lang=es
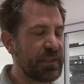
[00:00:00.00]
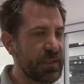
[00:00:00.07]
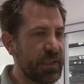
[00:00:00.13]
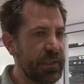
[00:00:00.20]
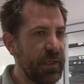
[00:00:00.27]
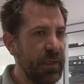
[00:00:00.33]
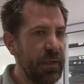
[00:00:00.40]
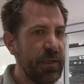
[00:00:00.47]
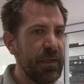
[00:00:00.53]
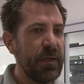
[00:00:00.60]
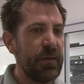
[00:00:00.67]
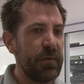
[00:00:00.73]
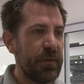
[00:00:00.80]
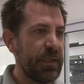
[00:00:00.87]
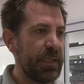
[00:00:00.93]
Channel,
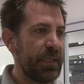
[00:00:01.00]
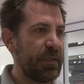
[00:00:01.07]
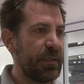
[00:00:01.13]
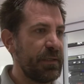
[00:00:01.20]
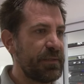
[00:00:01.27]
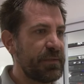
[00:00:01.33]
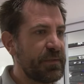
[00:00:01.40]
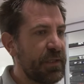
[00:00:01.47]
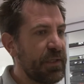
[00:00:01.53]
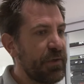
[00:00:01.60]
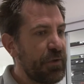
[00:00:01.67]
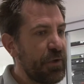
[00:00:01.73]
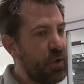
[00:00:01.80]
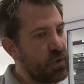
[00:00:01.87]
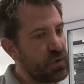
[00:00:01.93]
eh, se
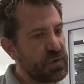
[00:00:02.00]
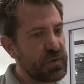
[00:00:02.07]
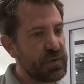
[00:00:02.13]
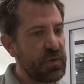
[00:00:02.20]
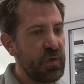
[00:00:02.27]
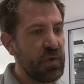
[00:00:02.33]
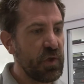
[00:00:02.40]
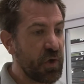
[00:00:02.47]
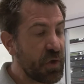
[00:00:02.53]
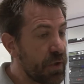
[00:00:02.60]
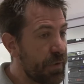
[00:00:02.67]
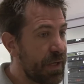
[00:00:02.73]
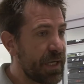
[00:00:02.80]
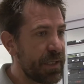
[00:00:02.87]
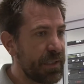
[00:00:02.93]
nos dio de
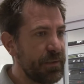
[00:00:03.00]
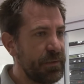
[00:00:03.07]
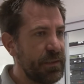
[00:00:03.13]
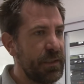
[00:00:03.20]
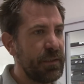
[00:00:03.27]
baja